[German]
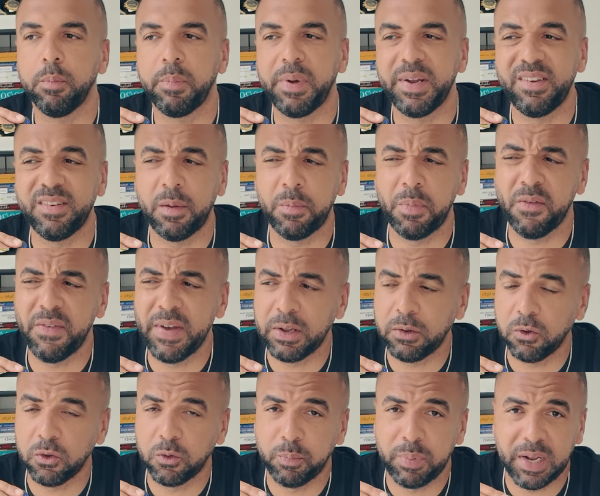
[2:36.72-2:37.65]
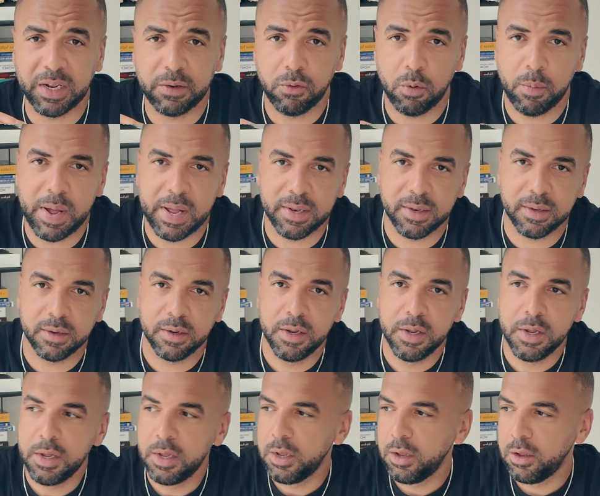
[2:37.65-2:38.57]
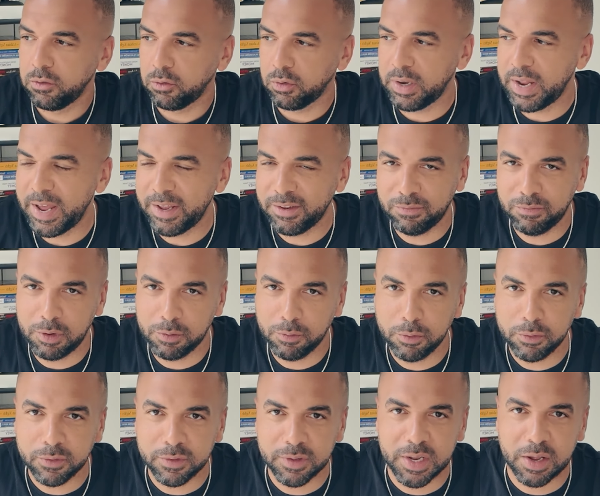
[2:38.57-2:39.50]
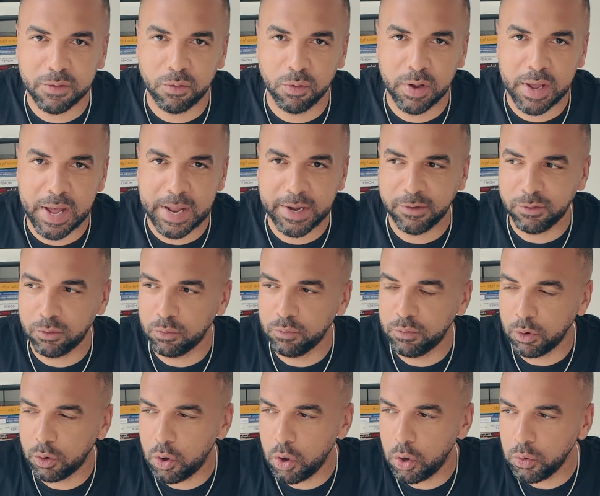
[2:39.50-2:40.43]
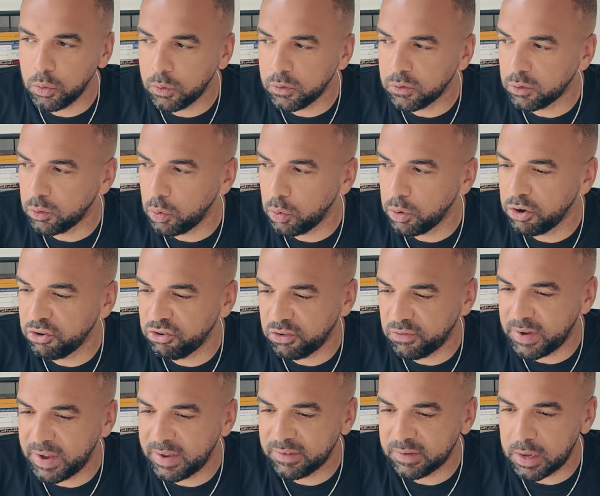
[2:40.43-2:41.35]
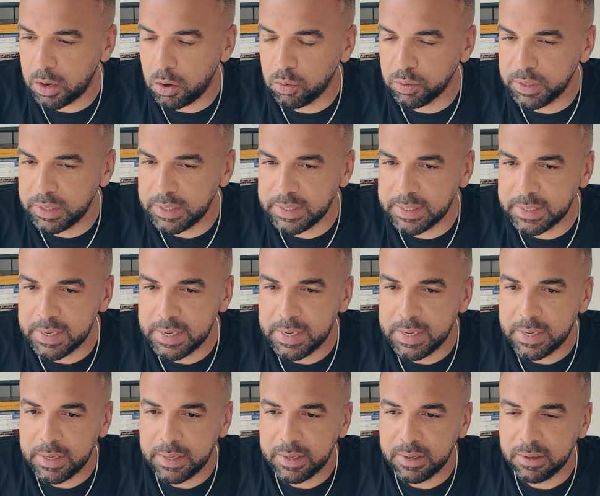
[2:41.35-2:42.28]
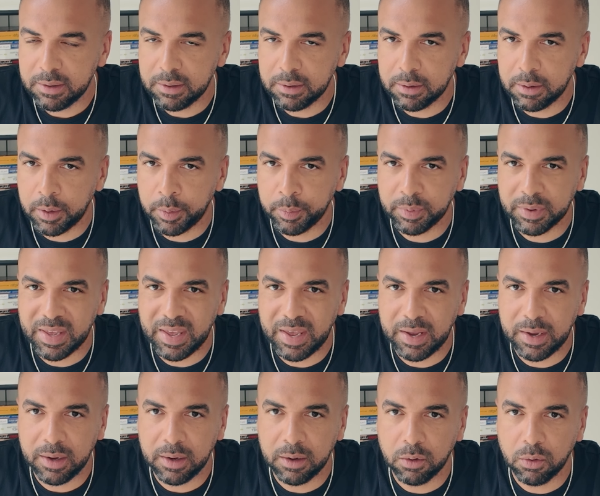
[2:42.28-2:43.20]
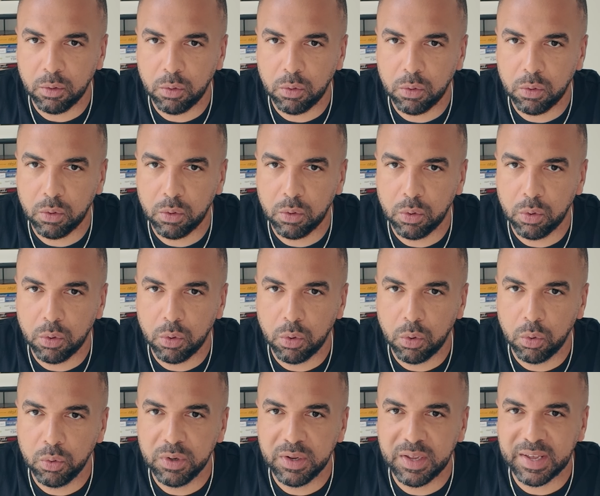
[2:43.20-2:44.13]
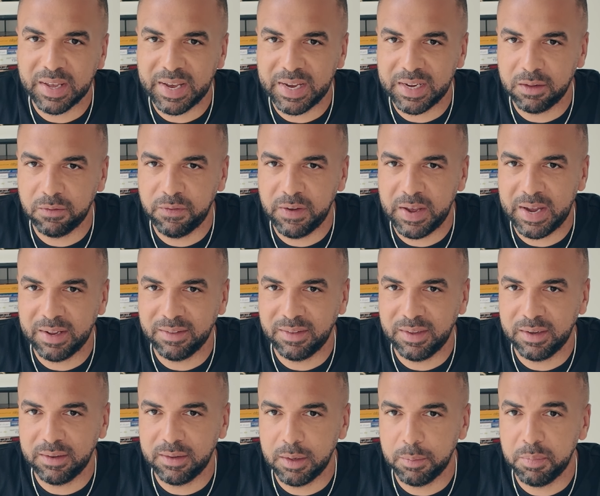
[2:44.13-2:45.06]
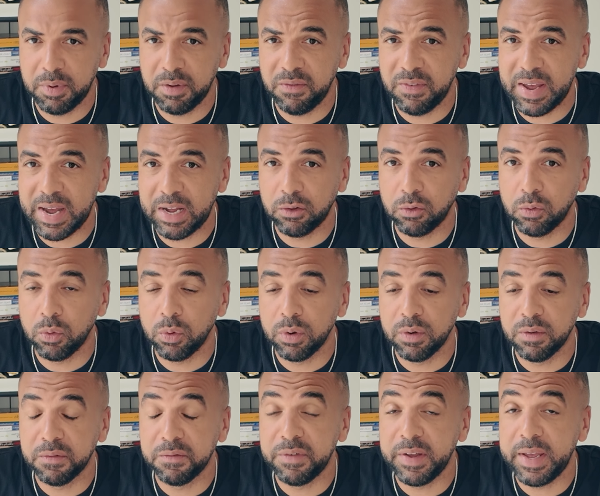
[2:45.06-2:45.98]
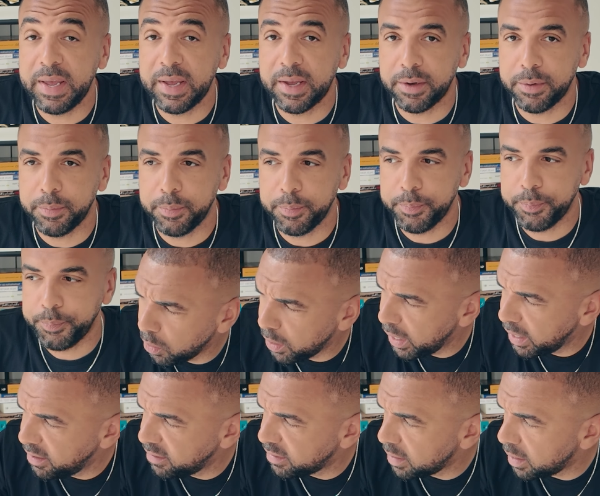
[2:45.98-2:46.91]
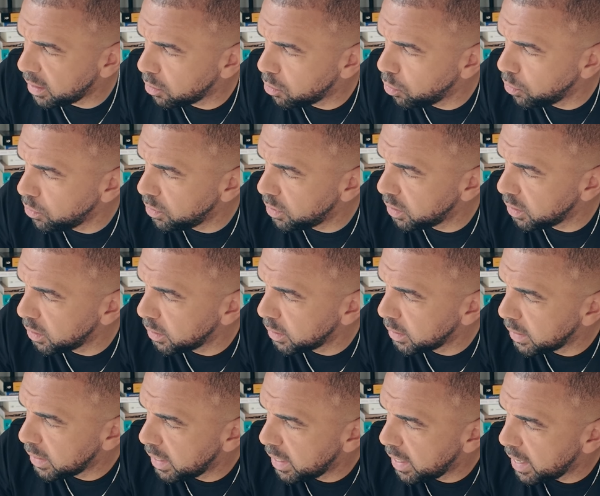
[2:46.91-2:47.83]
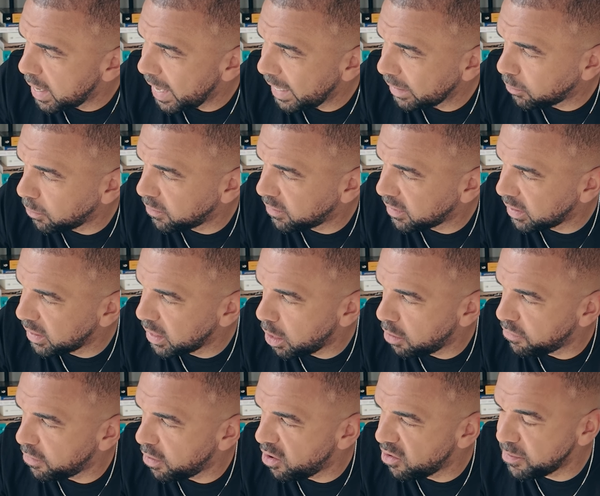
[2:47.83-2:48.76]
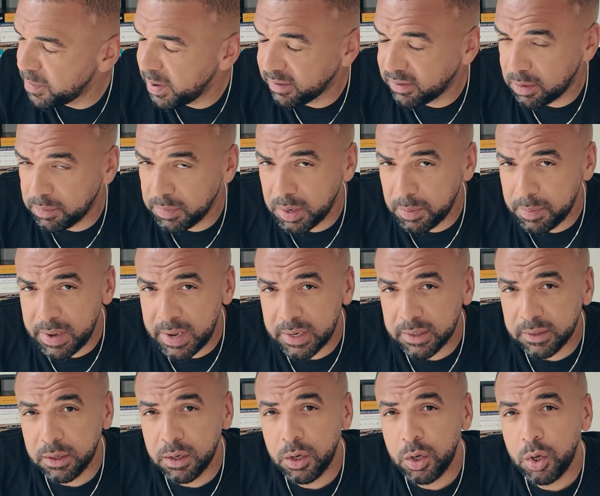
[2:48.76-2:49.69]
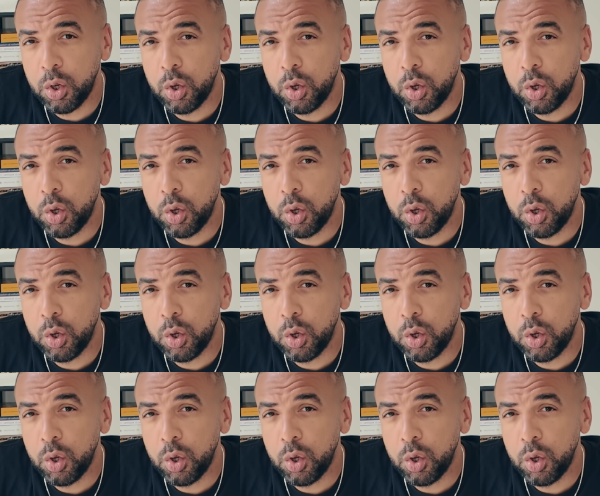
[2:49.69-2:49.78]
bei dieser Bewertungsplattform hatten. soll heißen, wir wussten davon gar nichts und wir können uns logischerweise auch nicht ähm, gegen ungerechtfertigte Bewertungen wehren. Okay, dieser Kunde hat uns dann darauf aufmerksam gemacht